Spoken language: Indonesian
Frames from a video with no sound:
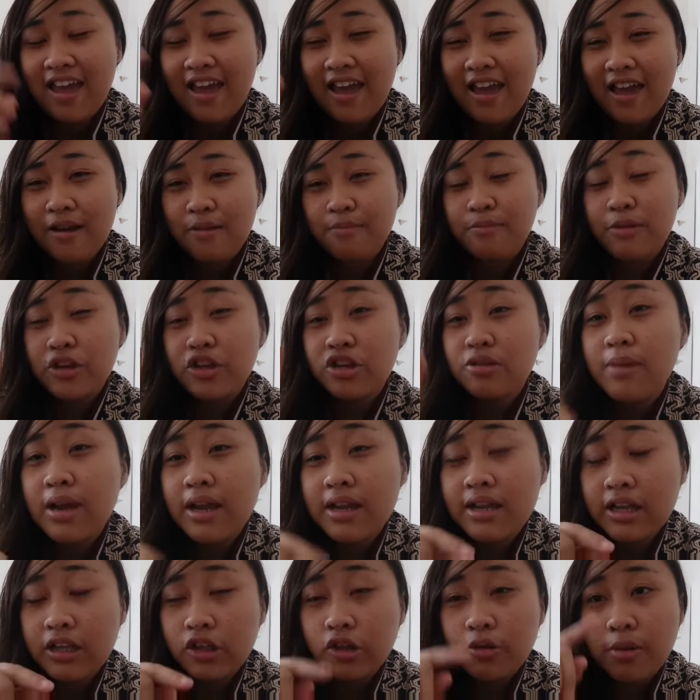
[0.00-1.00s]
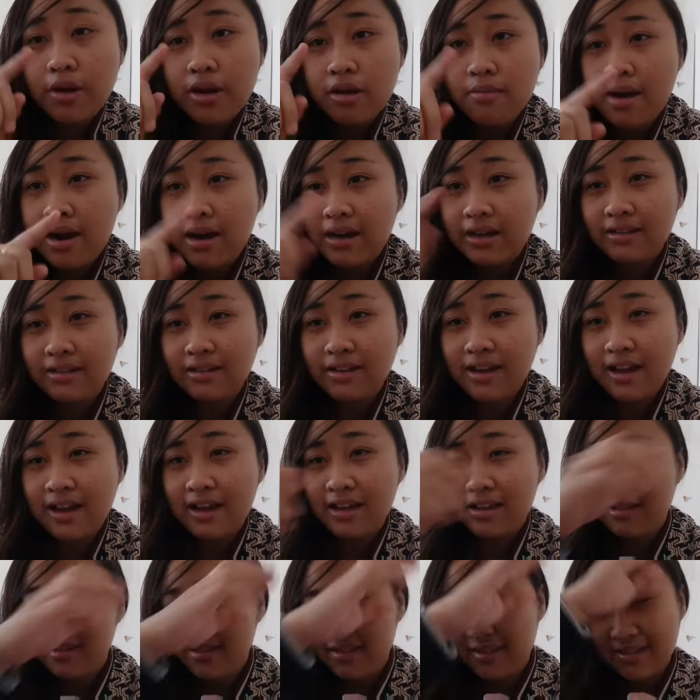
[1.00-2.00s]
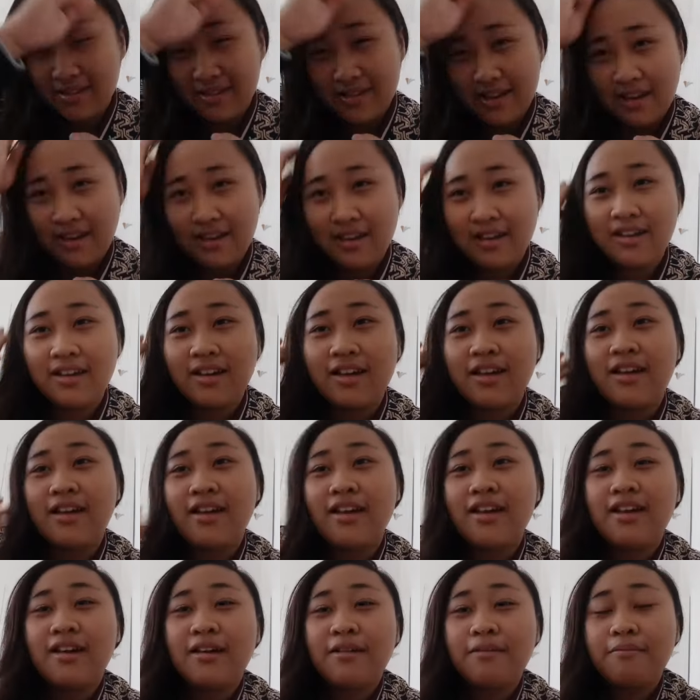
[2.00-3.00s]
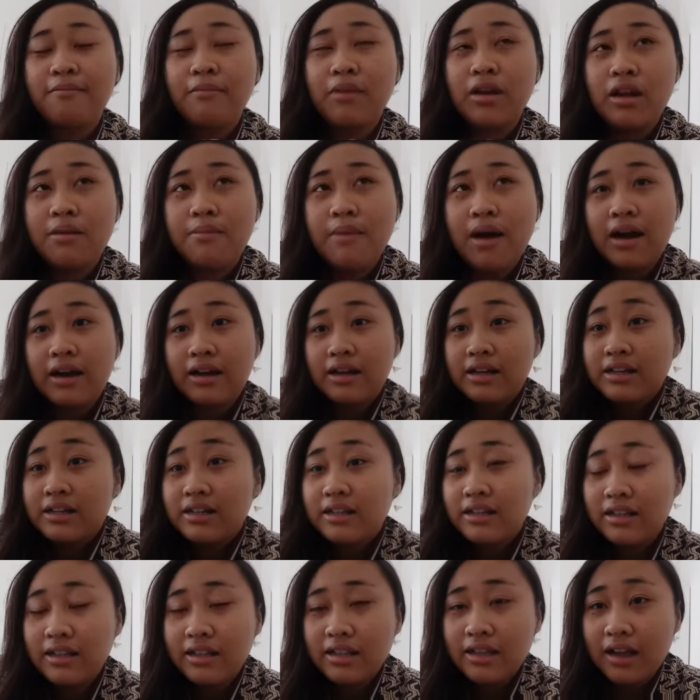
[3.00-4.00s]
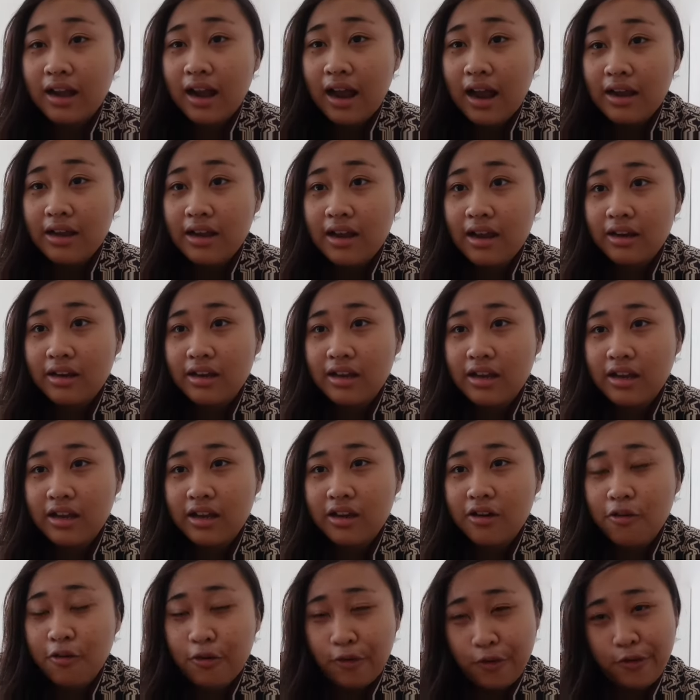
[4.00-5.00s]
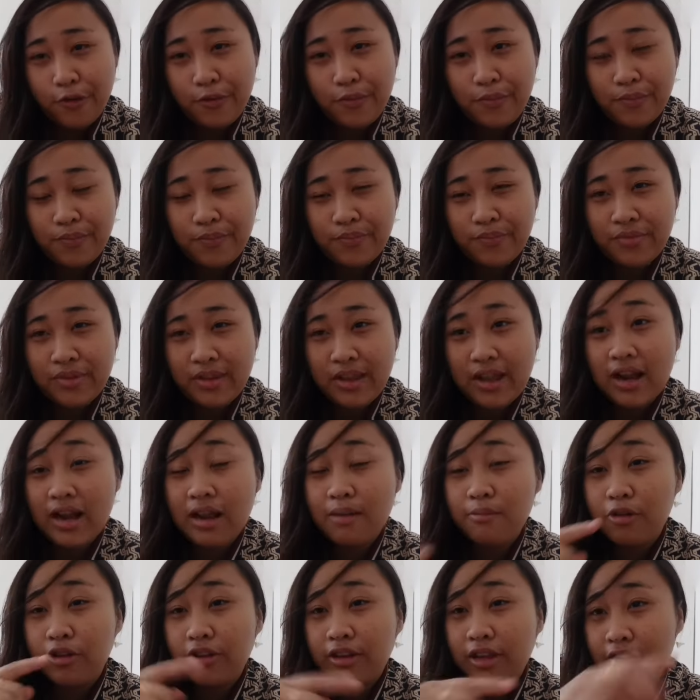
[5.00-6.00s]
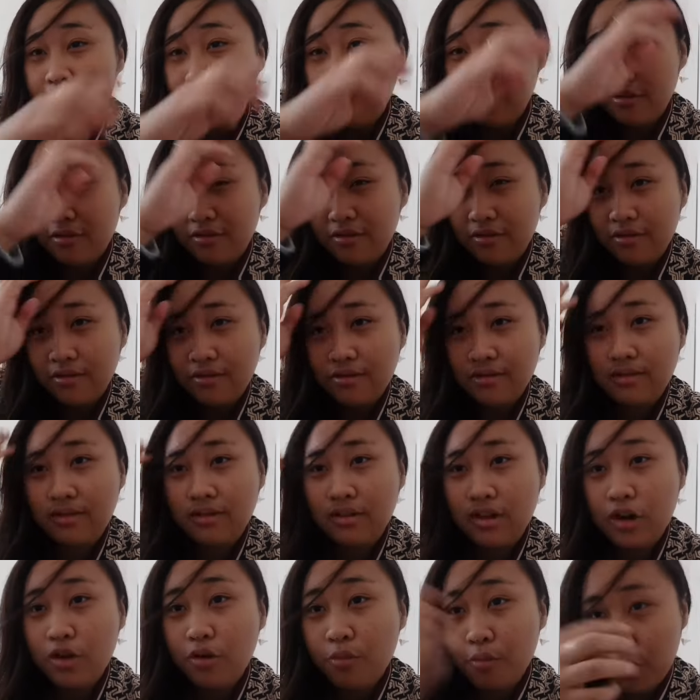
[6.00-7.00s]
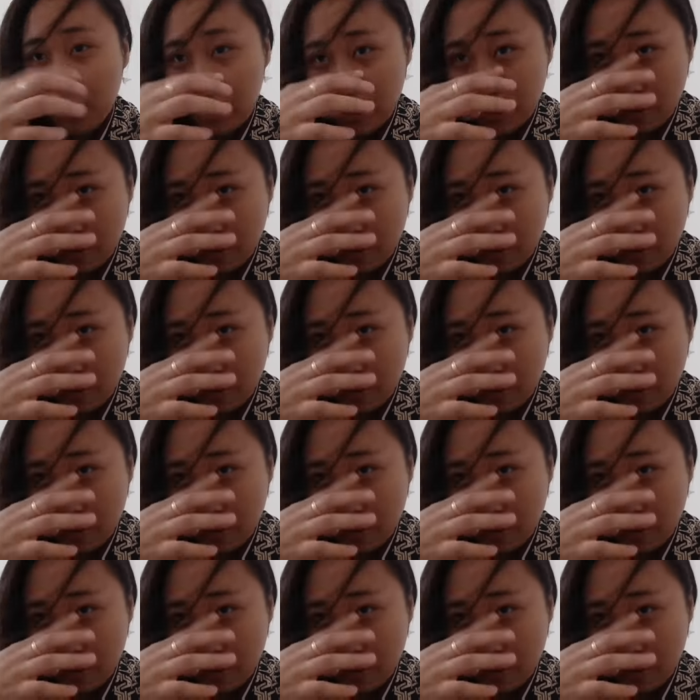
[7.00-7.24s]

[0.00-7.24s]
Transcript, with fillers: baju bayinya itu beda banget guys nah beda banget dengan yang di Indo kalian mau tahu udah kenapa